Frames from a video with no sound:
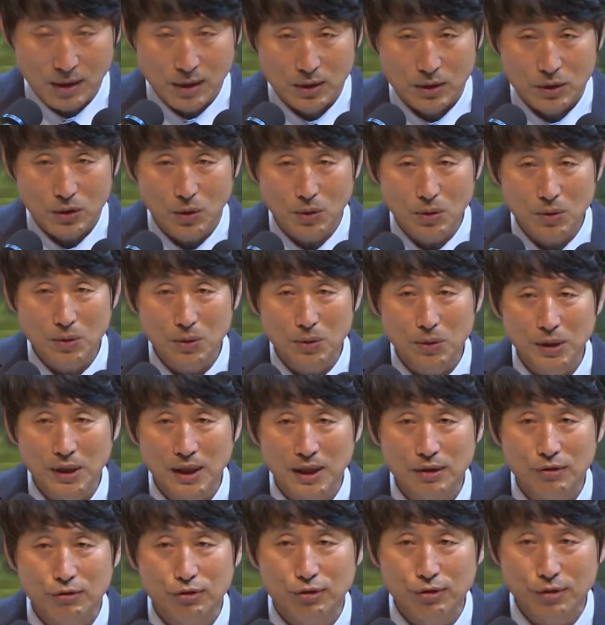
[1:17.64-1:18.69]

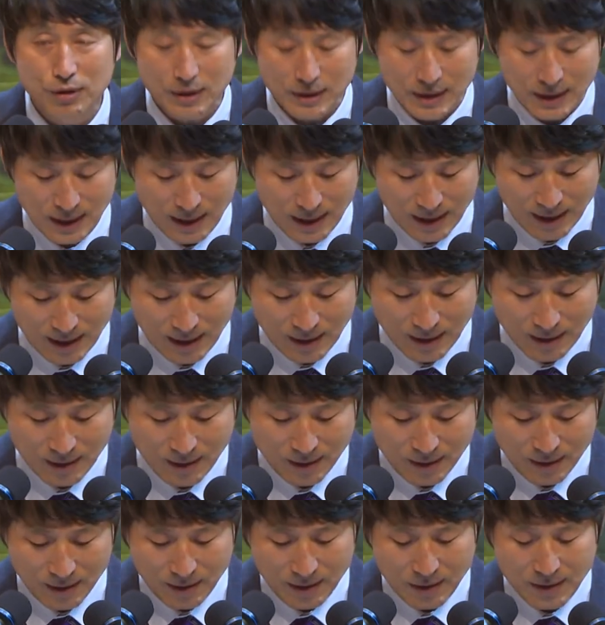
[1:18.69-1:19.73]
성공이란 두 글자가
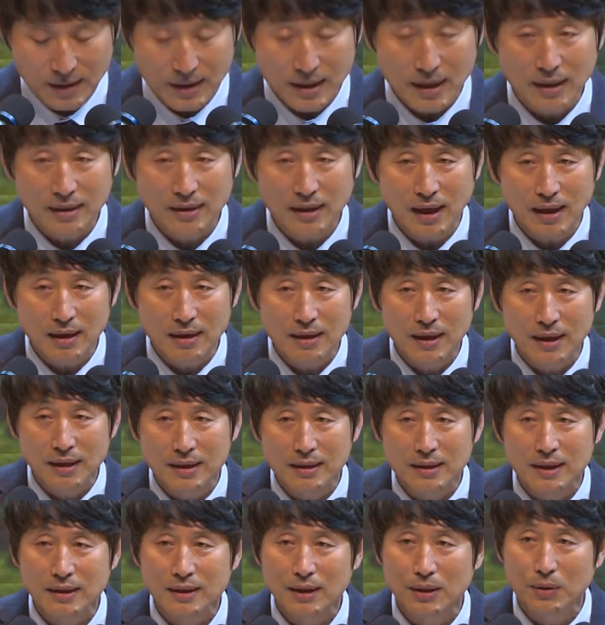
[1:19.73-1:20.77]
그냥 나를 향해
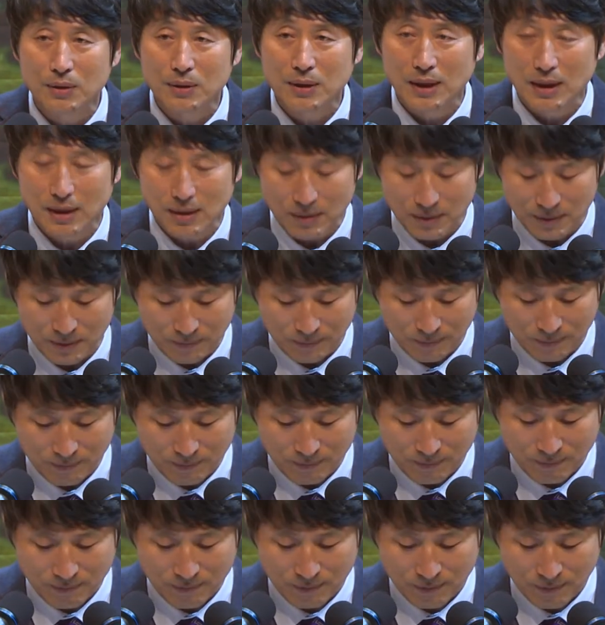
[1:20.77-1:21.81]
찾아올까요?
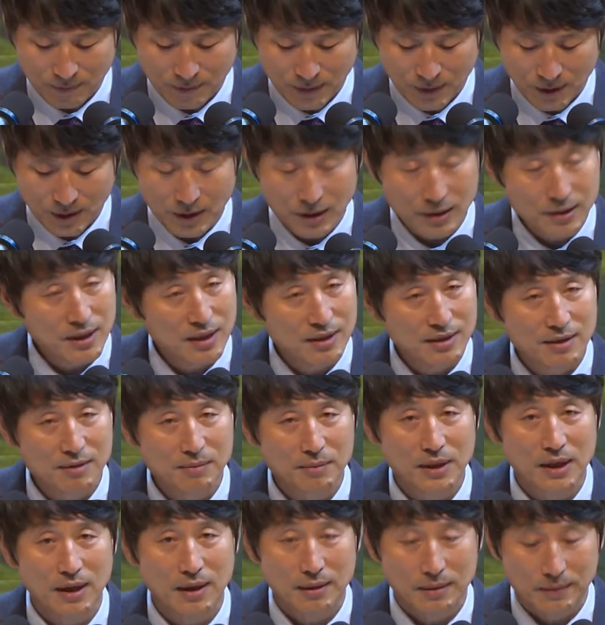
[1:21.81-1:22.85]
그렇지
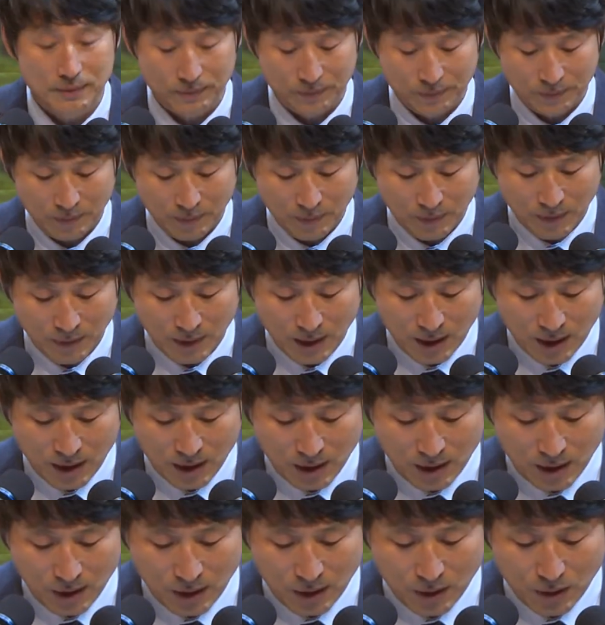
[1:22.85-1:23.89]
않습니다.
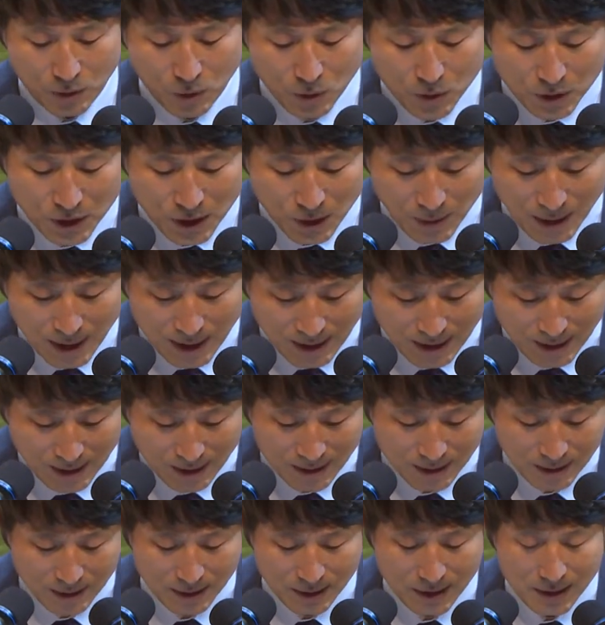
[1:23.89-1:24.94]
용기와
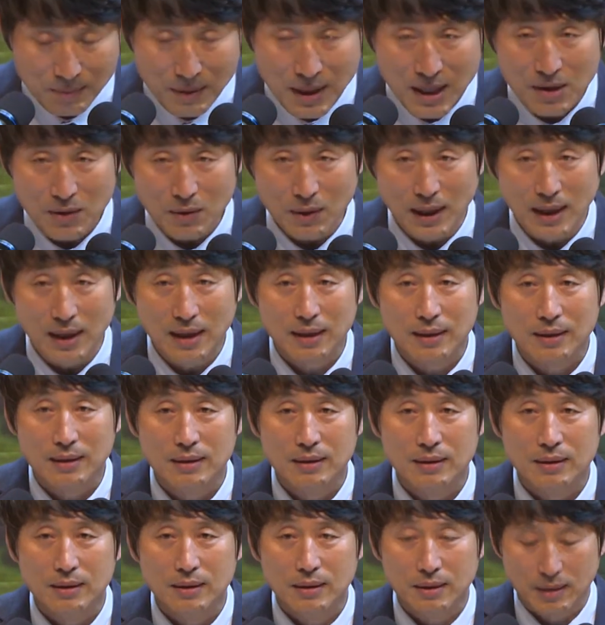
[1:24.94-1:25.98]
희망과
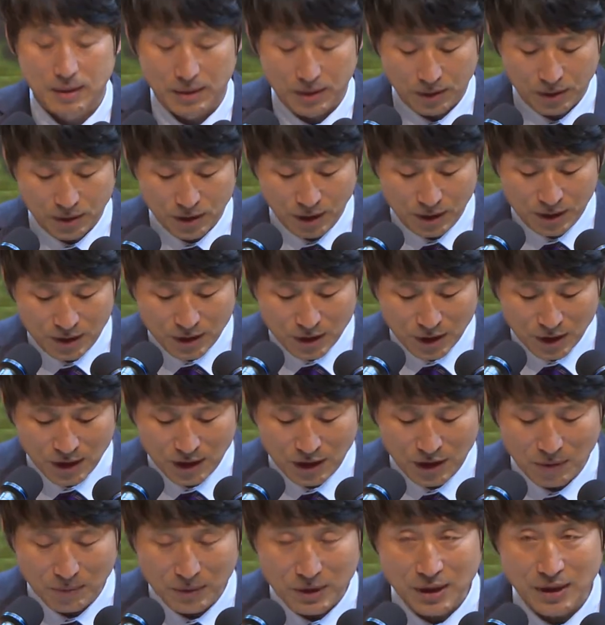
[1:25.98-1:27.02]
열정이
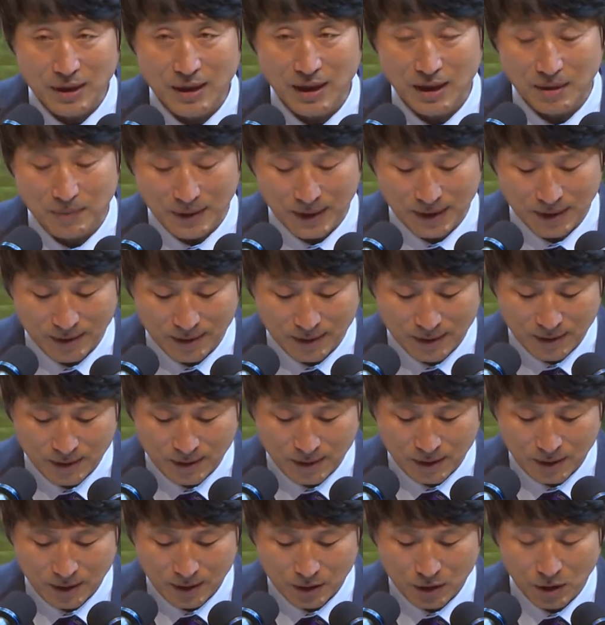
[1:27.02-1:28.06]
넘쳐나야만
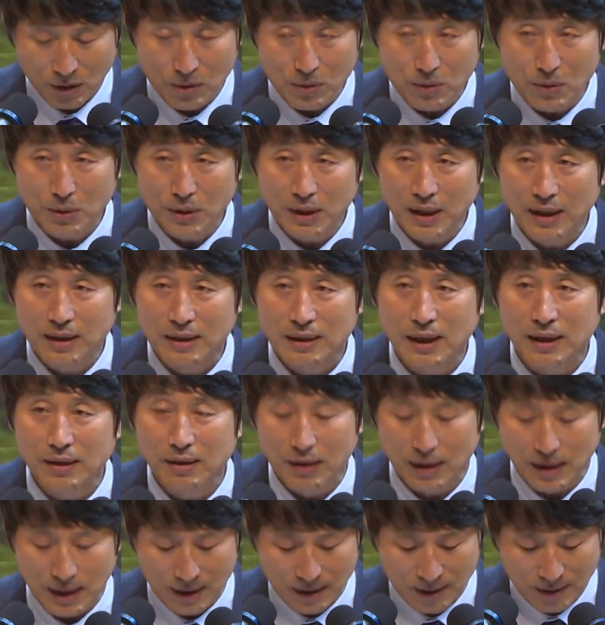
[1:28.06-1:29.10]
성공이란
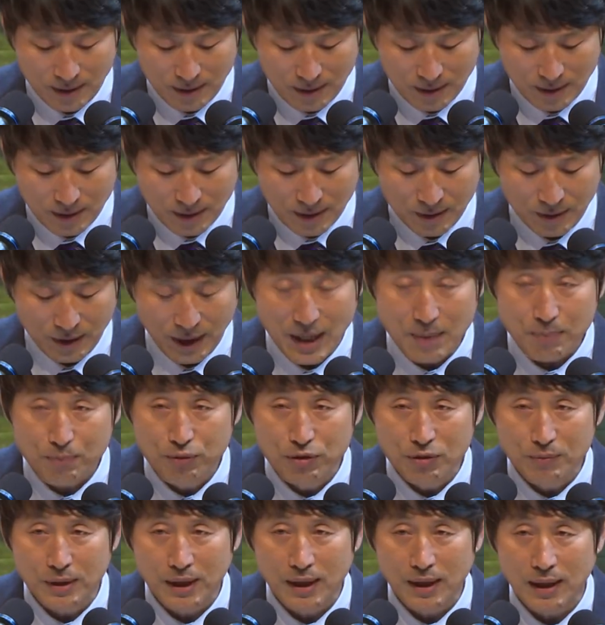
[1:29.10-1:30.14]
단어가 내
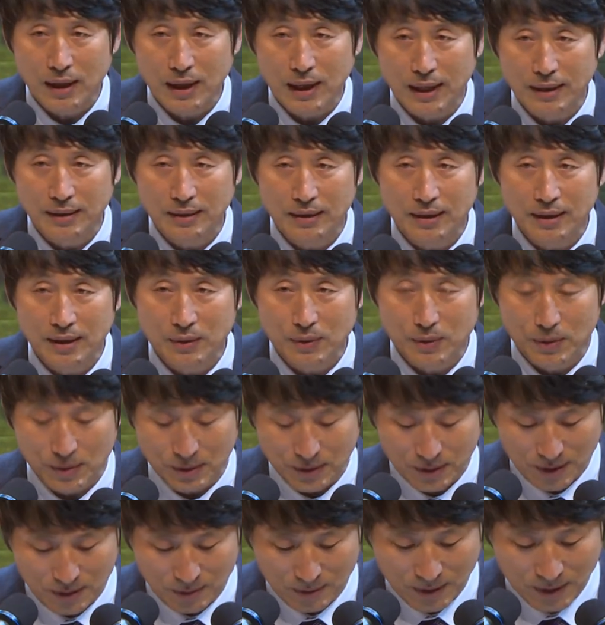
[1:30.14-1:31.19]
품에 안기게 되는
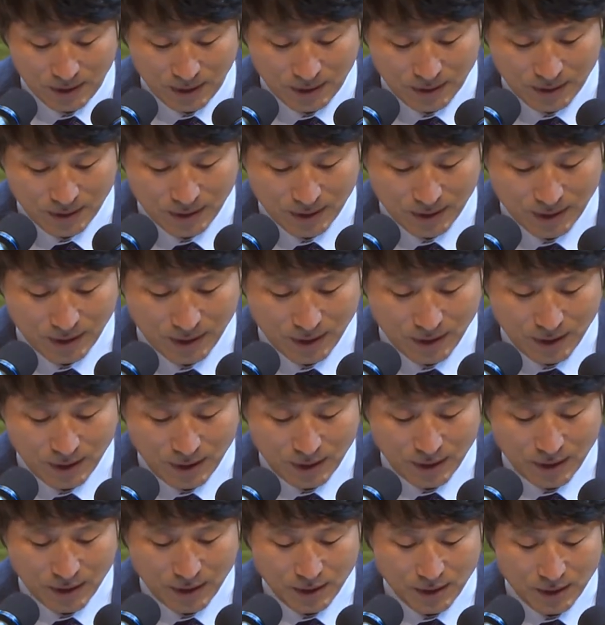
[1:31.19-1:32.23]
것입니다.
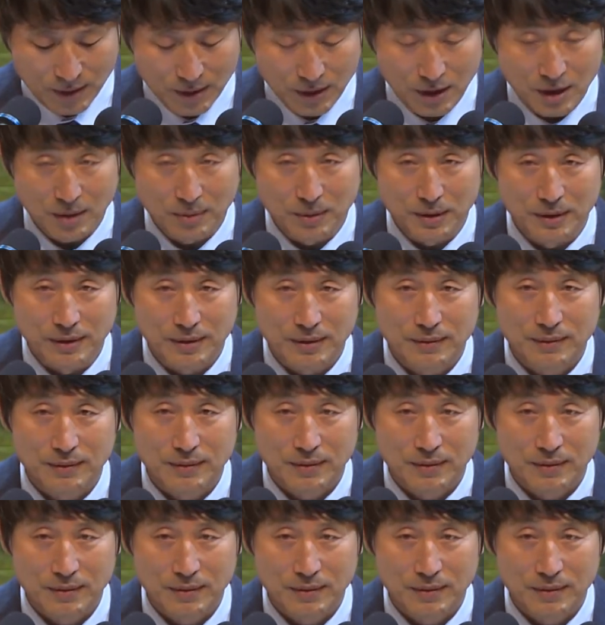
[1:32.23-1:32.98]
여러분,